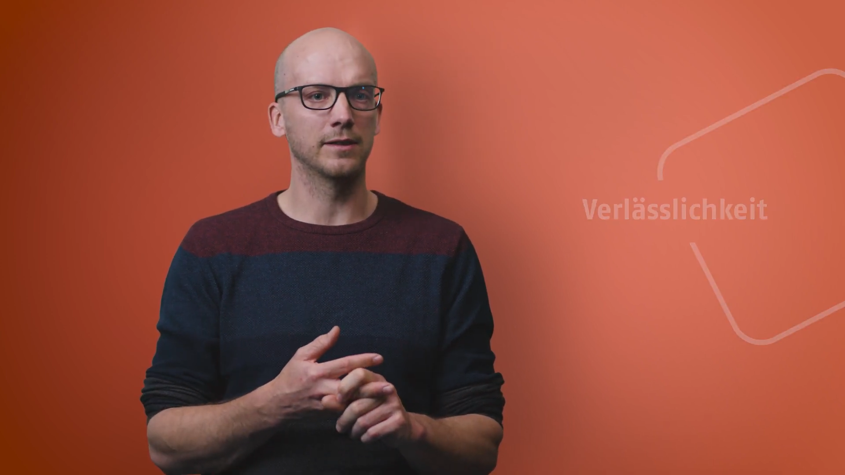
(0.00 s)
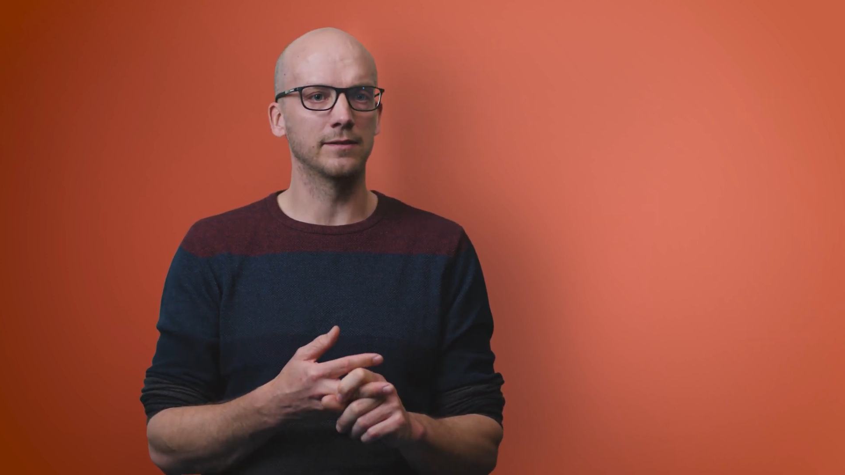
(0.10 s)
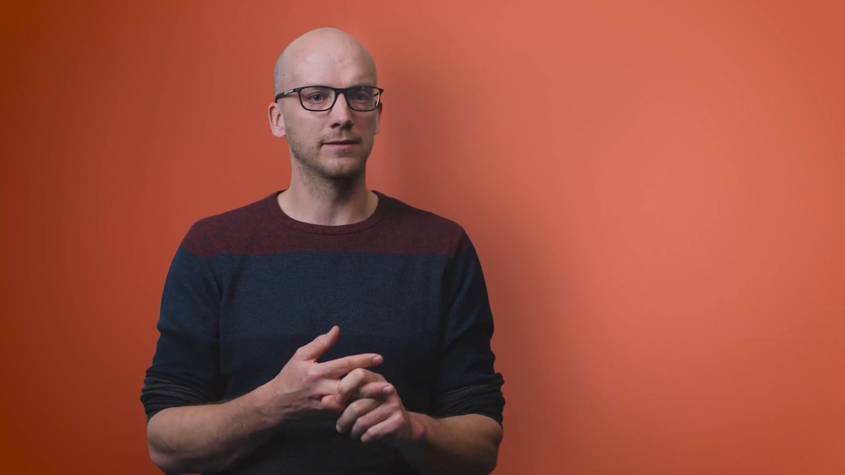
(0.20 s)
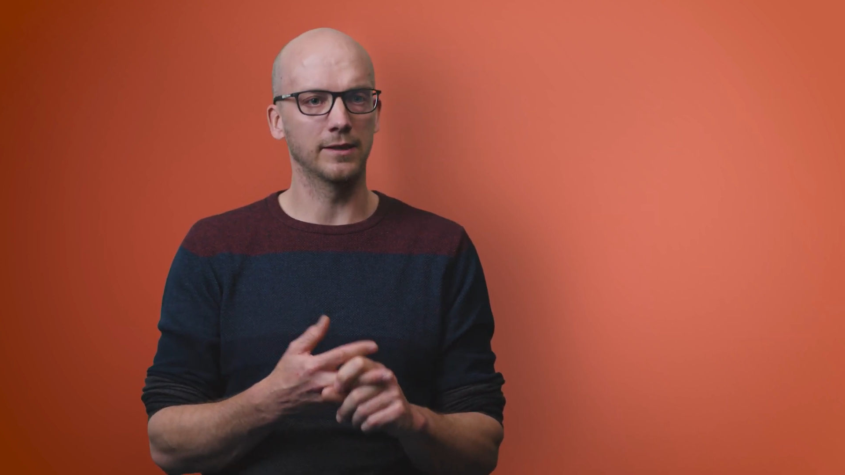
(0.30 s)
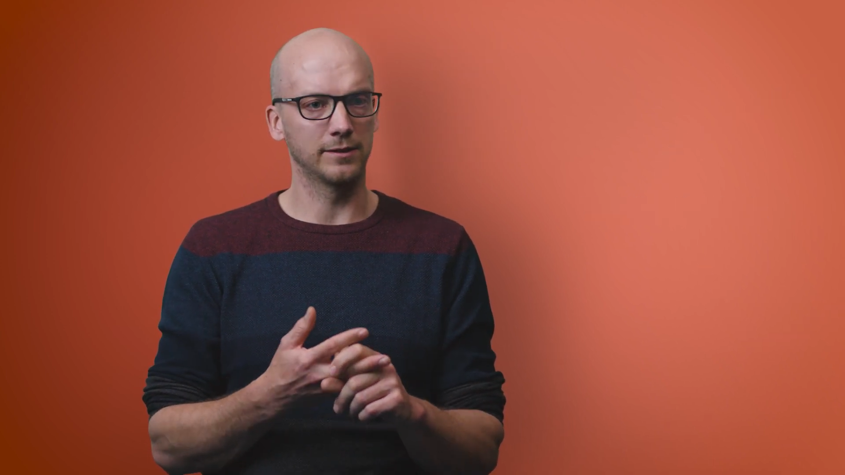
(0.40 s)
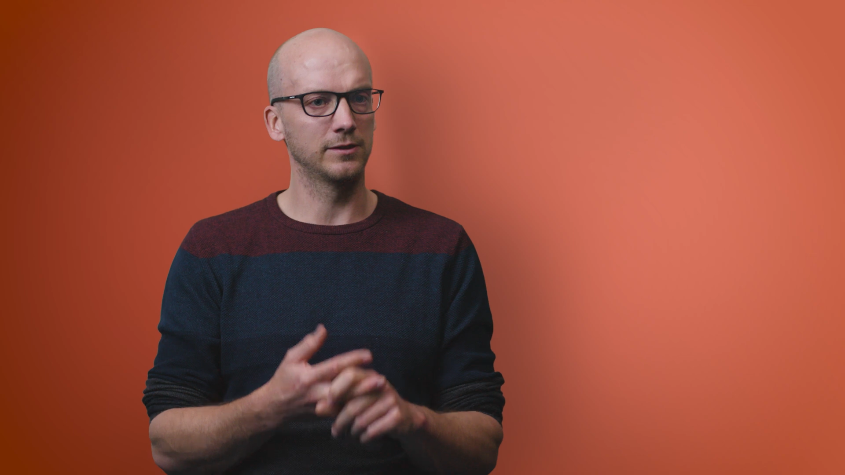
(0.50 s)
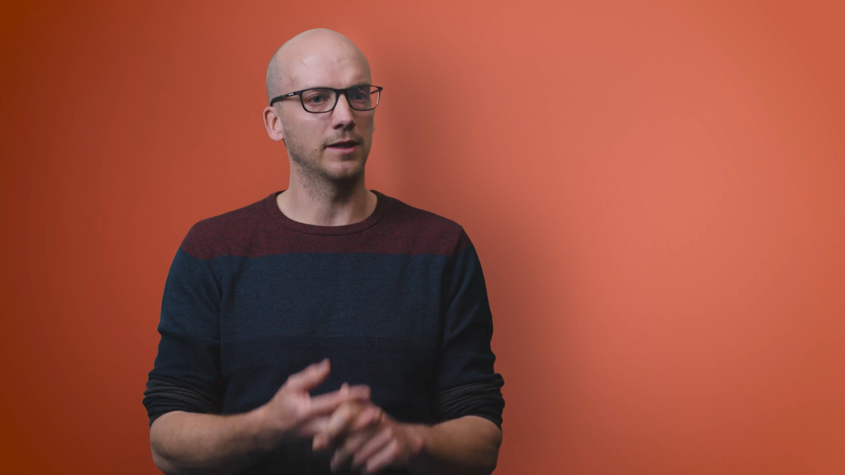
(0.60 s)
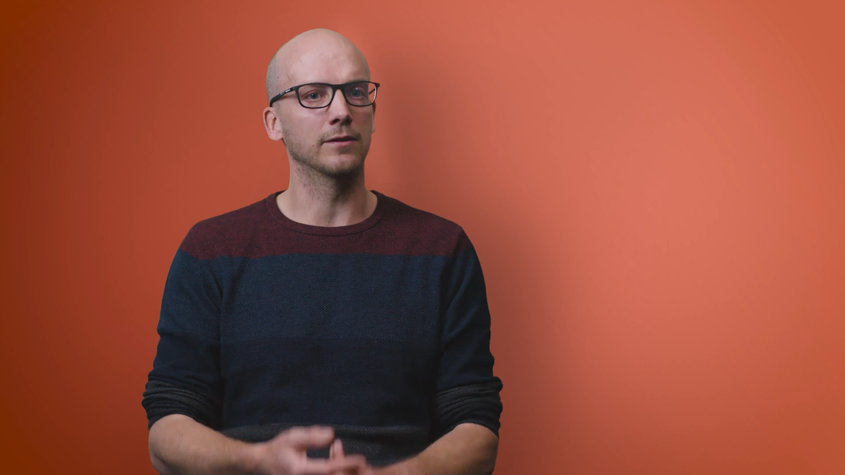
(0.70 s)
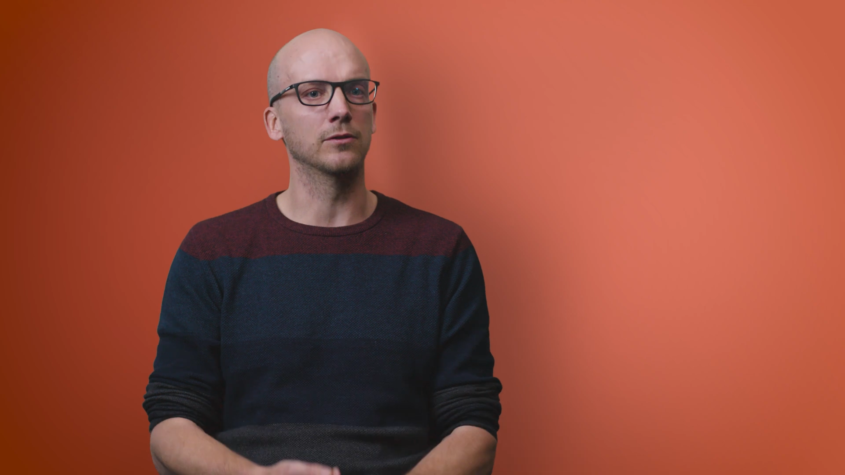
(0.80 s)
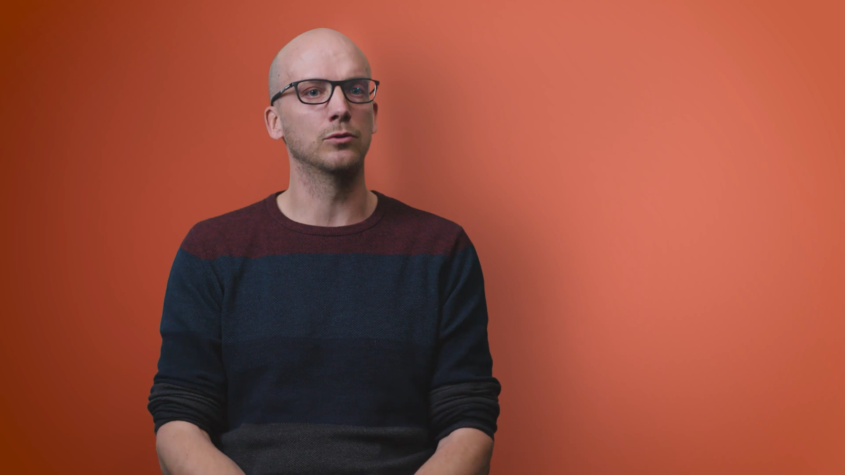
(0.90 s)
als eigentlich
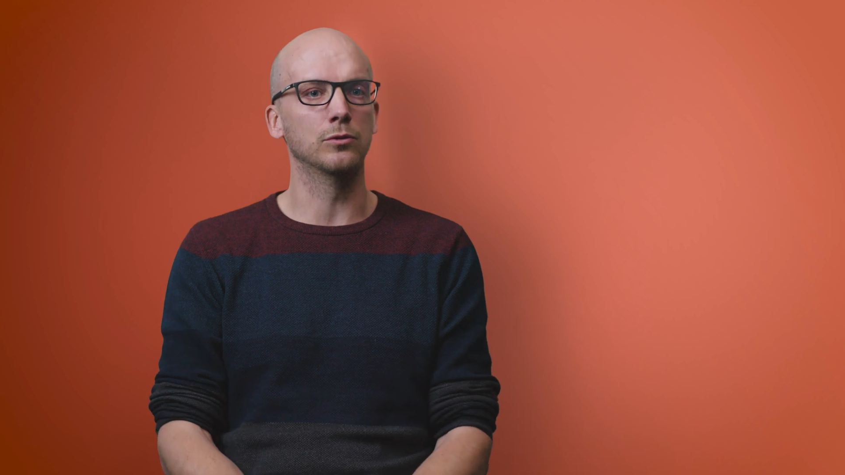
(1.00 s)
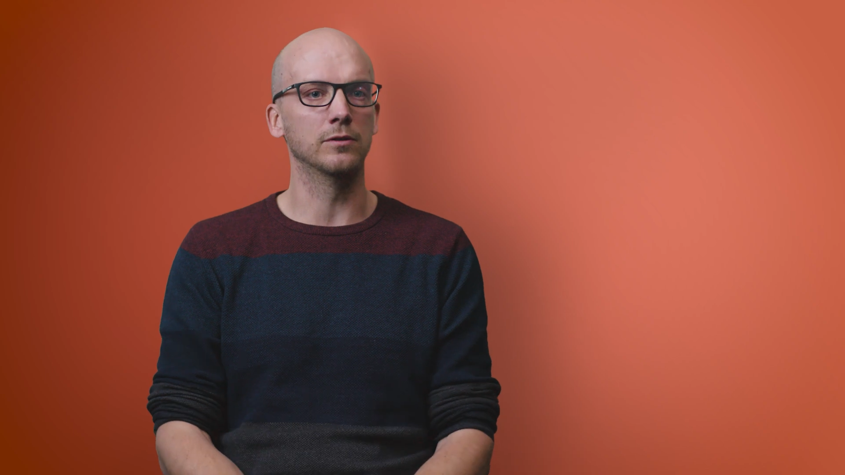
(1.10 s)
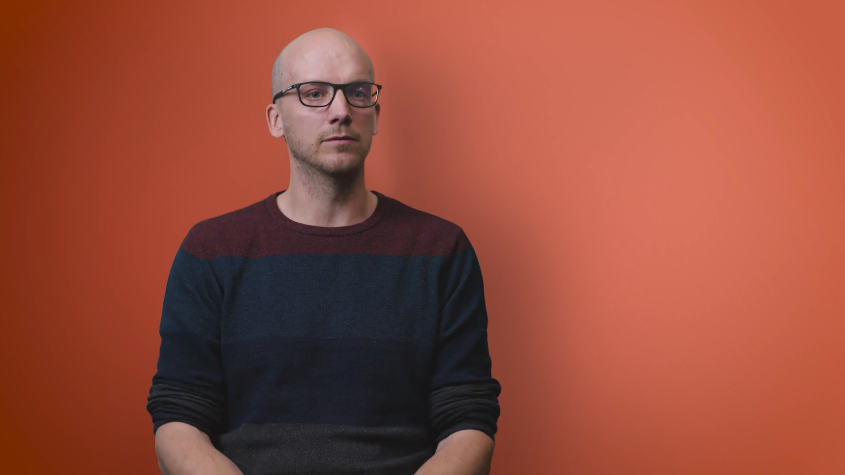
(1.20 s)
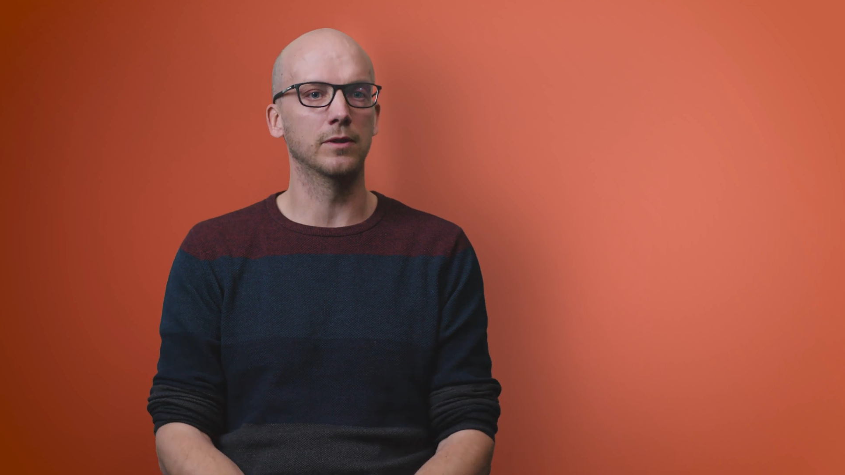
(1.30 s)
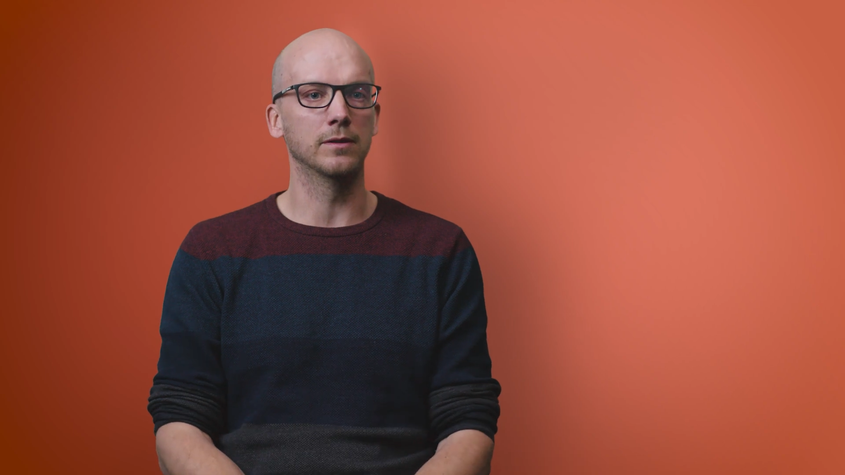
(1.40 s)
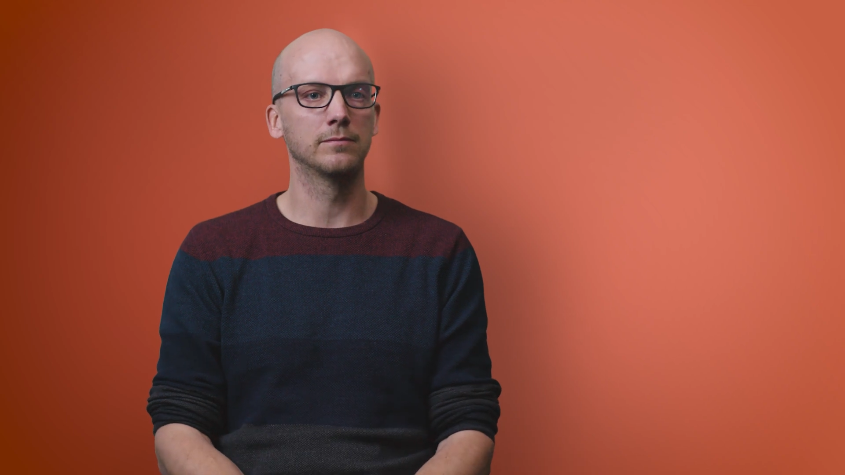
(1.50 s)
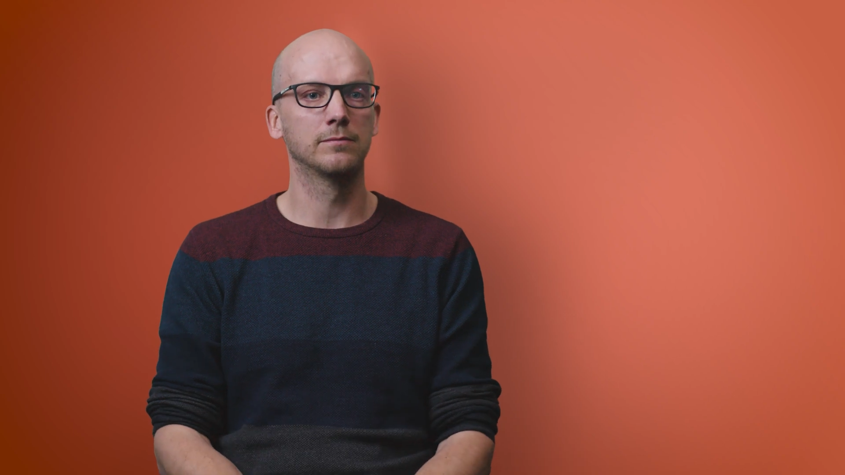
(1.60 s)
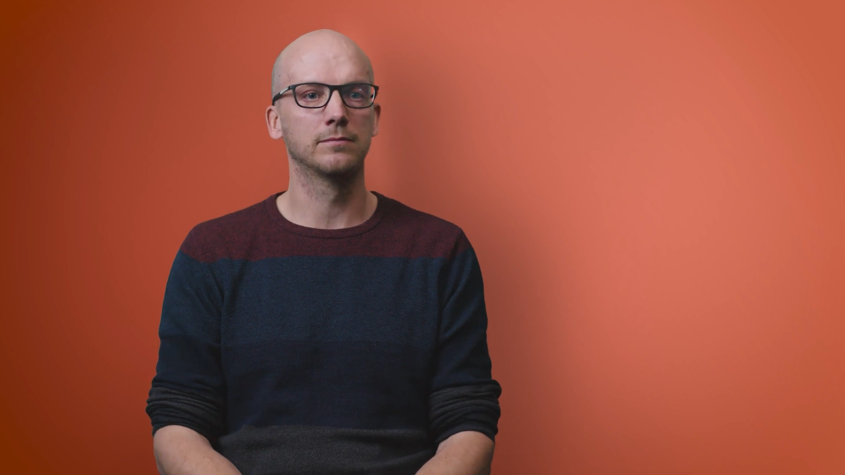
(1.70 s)
angekündigt war.